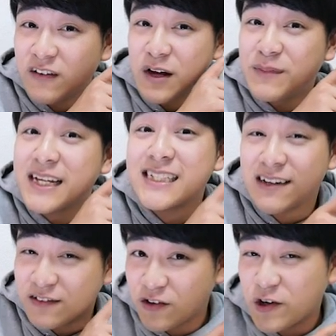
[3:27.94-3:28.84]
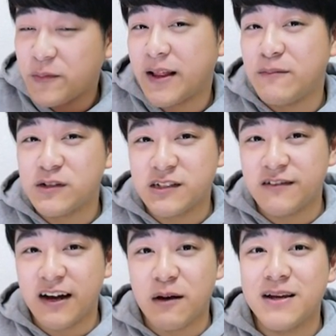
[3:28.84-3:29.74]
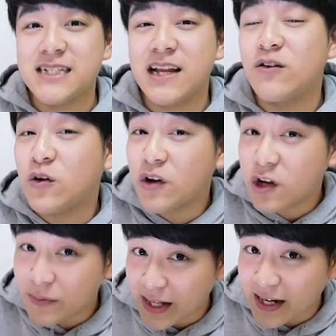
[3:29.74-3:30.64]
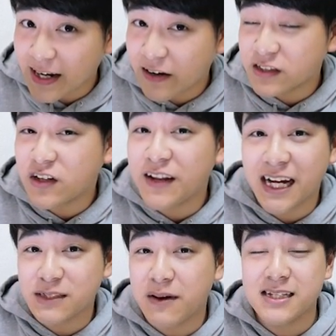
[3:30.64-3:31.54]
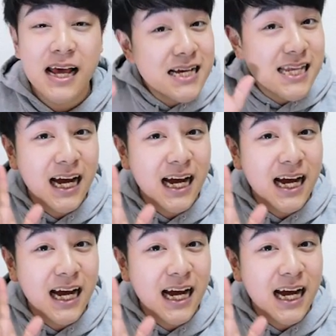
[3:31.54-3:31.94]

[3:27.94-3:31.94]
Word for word: 録は右下の登録ボタン、もしくは画面下の登録ボタンからよろしくお願いします。